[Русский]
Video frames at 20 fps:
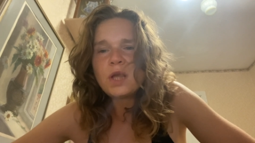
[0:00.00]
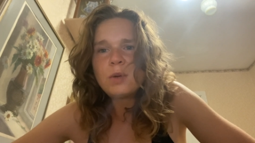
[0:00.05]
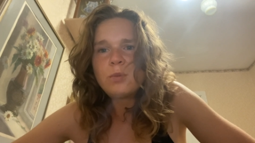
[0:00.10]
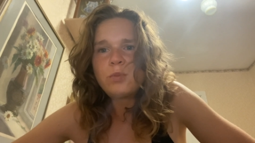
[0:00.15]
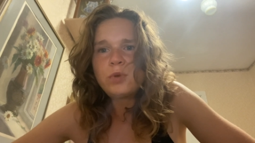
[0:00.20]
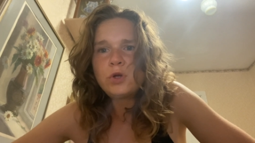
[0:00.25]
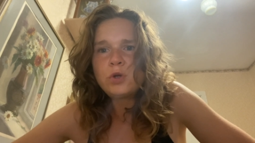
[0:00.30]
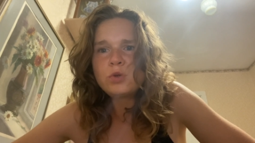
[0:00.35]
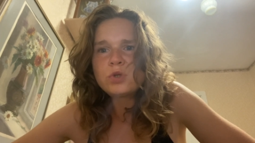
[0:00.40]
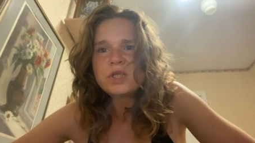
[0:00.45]

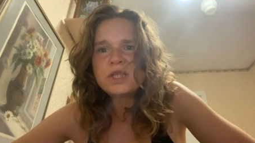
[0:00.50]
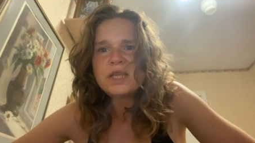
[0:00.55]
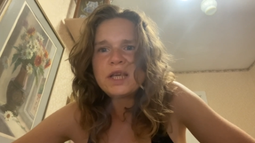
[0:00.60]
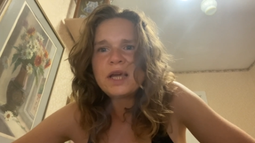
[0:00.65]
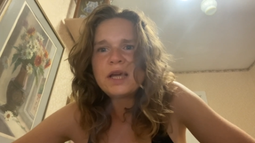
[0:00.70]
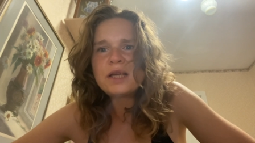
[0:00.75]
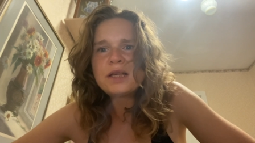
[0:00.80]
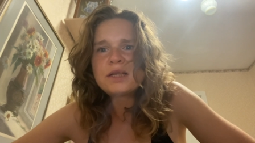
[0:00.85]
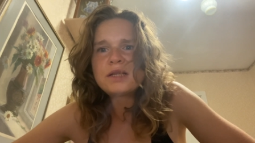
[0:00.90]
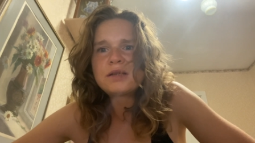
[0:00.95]
Плюс
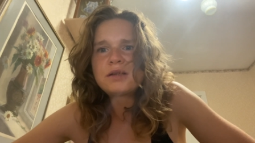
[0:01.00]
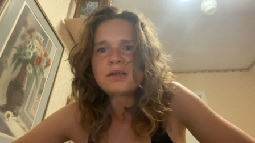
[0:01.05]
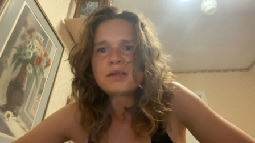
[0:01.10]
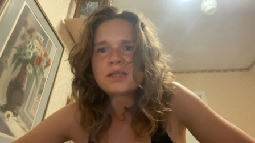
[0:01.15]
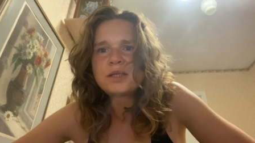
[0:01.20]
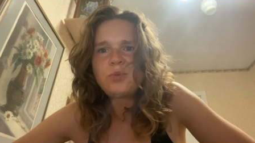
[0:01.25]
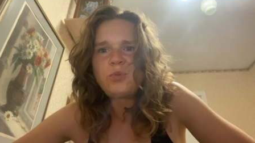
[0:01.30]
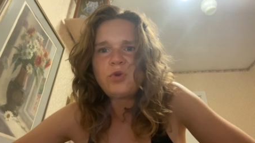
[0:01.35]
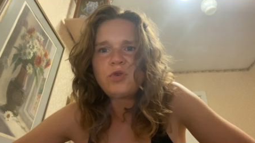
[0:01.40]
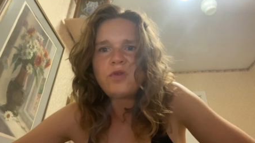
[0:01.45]
я а,
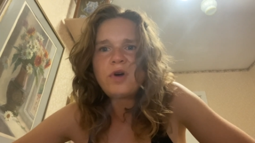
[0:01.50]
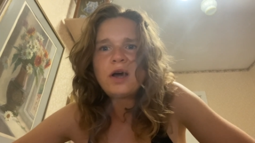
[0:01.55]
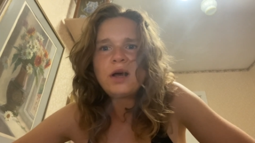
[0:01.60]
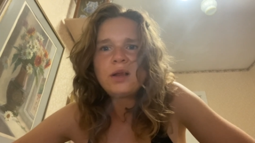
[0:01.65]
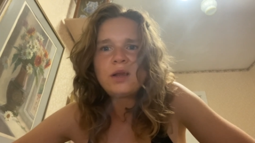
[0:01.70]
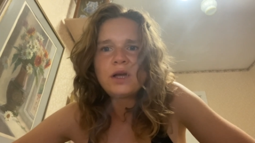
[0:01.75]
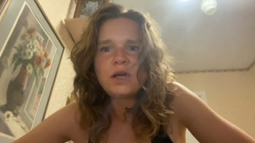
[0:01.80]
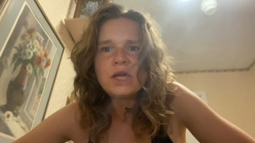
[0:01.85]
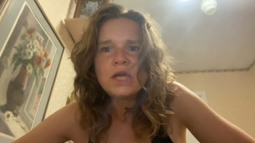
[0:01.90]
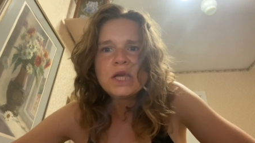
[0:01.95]

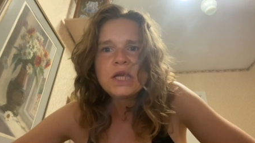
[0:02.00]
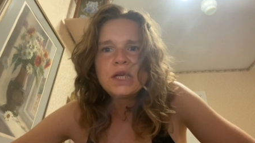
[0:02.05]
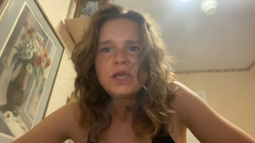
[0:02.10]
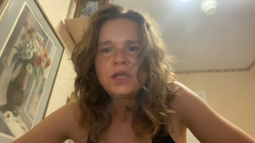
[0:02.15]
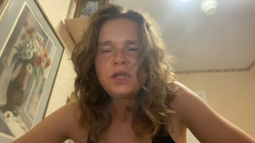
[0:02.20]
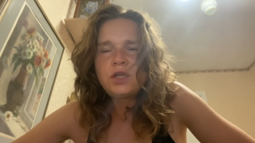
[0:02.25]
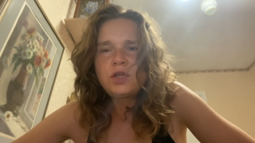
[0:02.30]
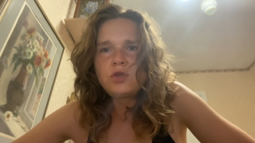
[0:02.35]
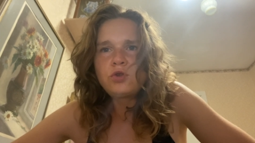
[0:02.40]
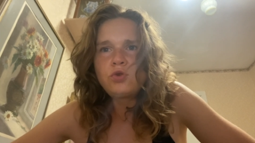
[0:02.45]
запивала
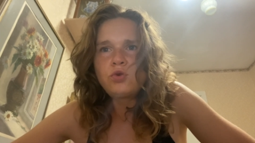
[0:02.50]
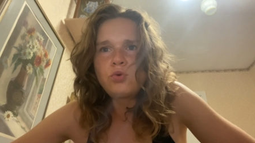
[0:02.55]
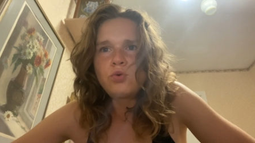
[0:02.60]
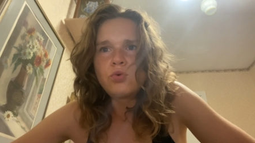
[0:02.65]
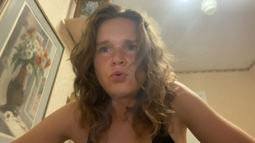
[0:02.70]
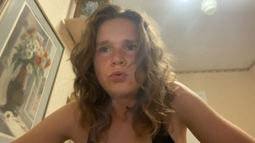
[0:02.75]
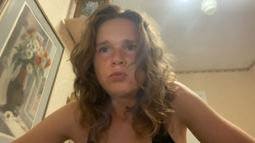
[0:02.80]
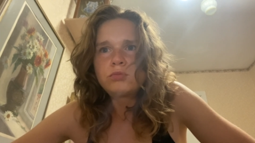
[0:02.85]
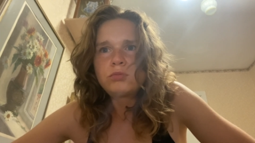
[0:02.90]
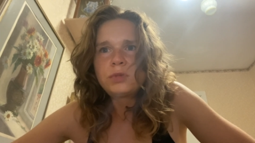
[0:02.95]

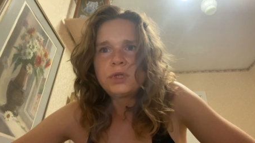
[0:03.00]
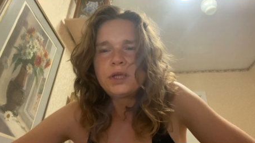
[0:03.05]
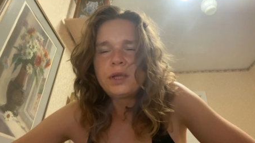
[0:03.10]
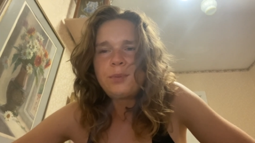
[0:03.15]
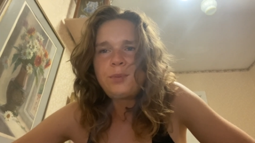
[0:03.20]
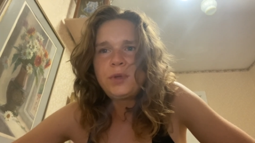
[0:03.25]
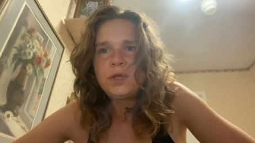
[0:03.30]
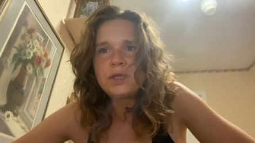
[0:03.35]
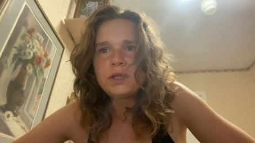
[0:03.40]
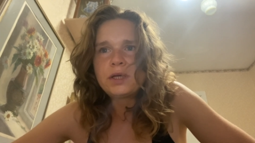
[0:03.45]
еду
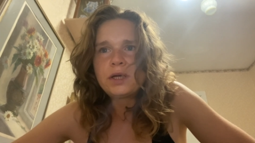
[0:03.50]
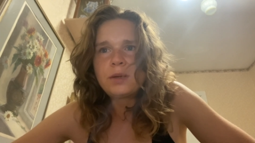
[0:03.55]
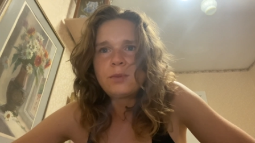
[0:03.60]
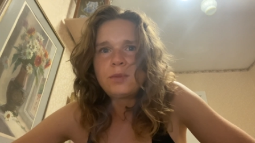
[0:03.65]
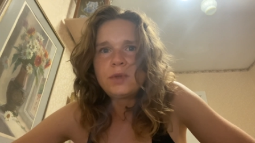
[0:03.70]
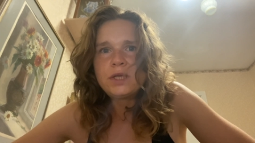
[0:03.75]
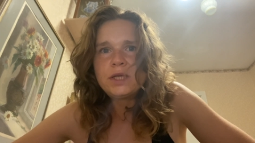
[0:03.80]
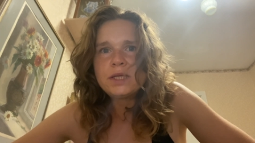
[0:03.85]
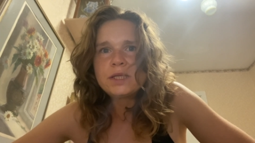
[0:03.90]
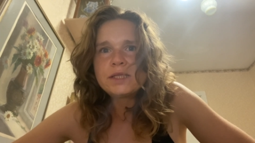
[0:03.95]

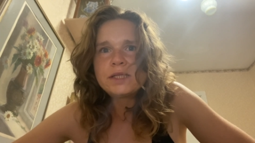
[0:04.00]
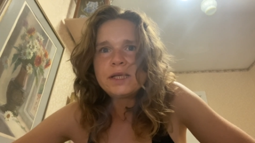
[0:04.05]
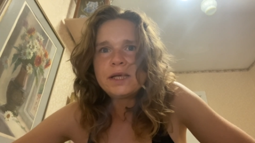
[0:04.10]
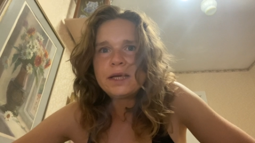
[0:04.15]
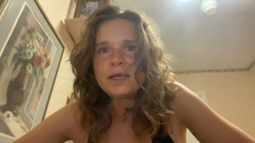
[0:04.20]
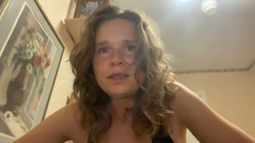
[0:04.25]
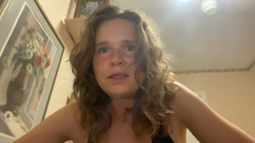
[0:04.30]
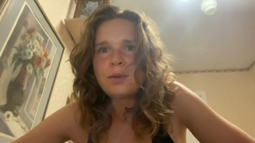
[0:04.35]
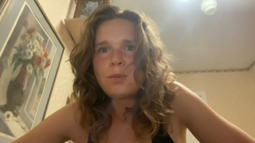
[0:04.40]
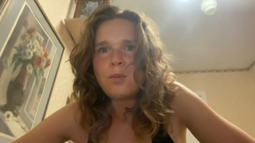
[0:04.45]
напитком. Если
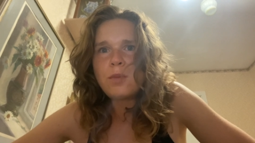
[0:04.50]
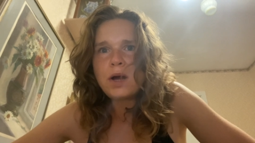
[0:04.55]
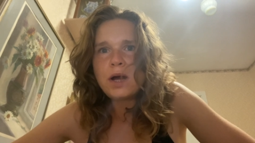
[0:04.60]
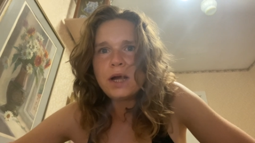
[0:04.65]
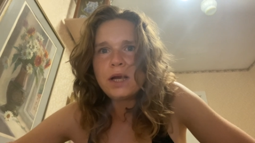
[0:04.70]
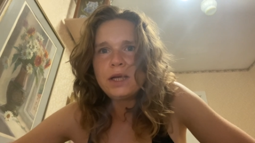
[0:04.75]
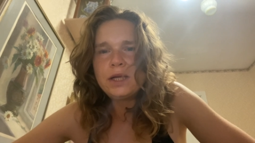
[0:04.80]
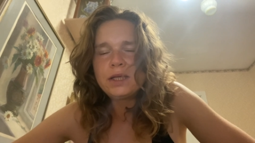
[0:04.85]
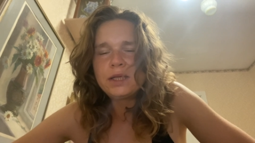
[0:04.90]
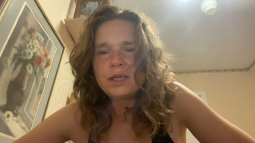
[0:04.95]
это
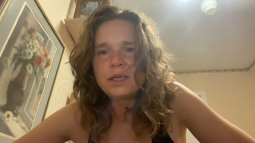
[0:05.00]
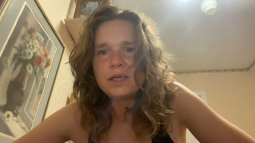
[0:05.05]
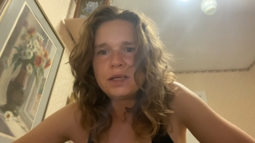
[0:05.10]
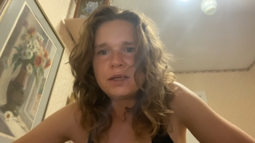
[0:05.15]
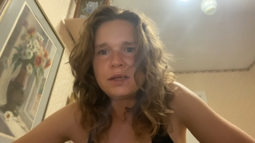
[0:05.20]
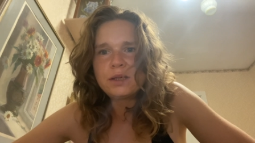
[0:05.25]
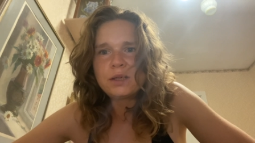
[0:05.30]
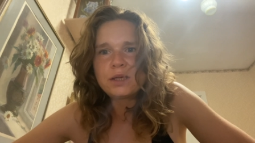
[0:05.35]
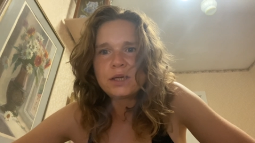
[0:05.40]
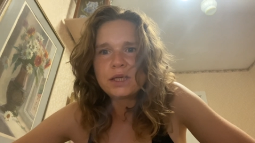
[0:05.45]

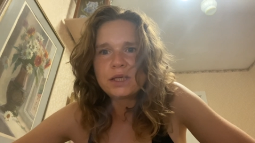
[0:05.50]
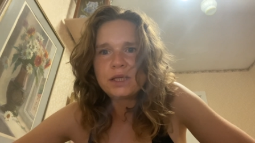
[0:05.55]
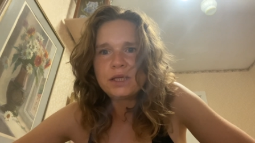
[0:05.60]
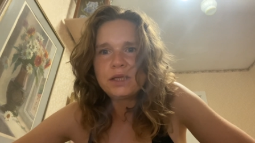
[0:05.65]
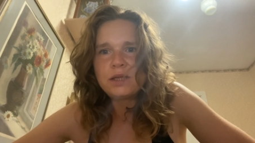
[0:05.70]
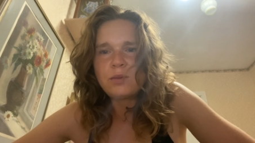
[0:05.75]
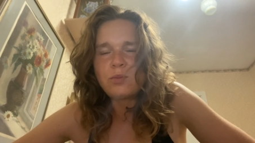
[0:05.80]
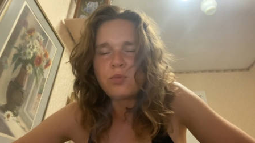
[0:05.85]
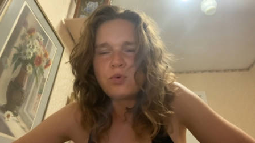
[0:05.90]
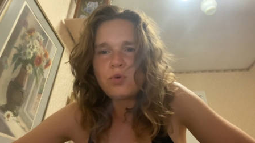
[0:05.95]
маленькие а,
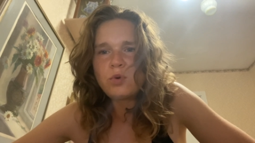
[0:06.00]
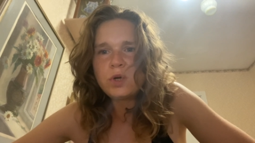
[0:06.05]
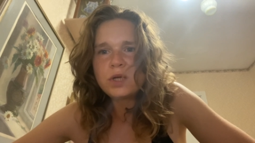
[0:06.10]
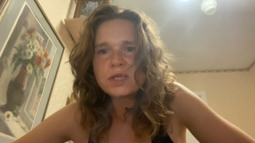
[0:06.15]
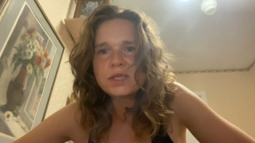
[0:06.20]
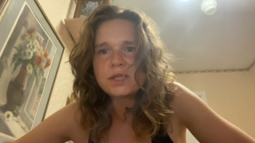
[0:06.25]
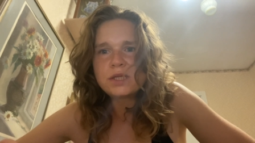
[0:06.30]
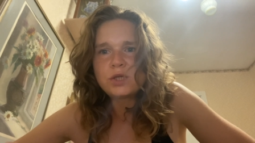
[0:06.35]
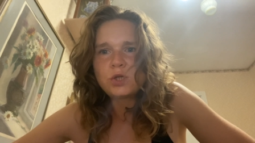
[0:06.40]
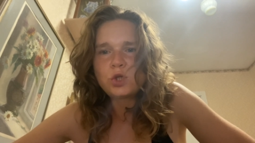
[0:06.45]
какие-то
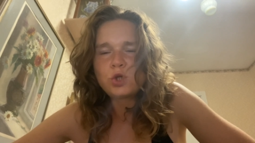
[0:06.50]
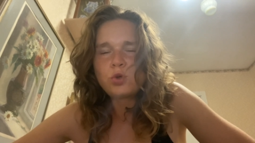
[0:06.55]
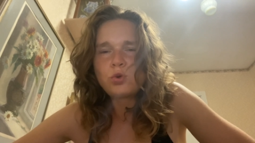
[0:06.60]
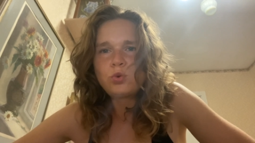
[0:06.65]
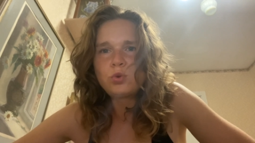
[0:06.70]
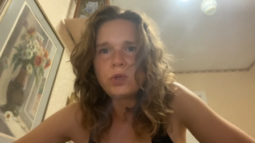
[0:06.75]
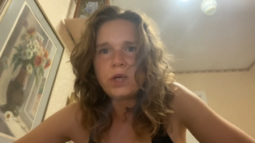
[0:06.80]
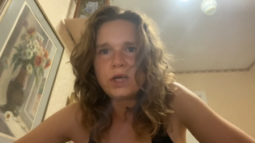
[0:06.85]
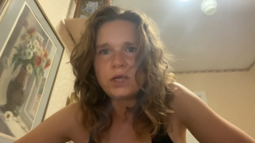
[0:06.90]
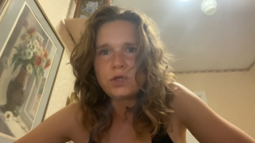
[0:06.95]
порции, еще
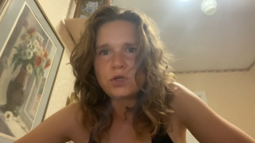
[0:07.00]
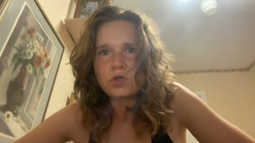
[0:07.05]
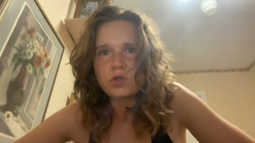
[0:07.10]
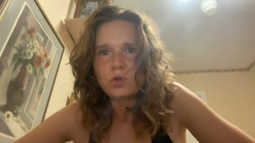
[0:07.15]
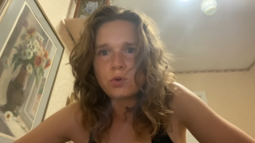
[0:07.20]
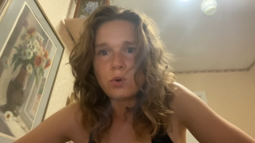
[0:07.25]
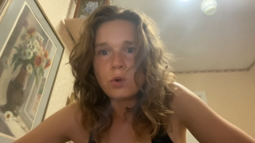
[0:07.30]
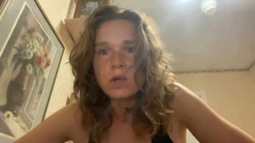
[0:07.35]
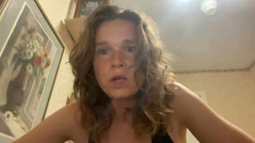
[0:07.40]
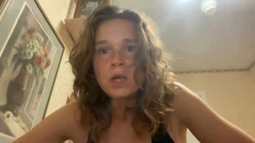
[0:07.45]
куда не
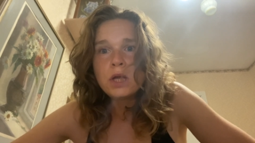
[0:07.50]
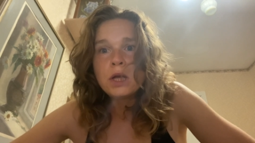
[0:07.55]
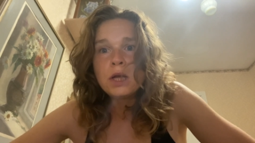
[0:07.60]
шло.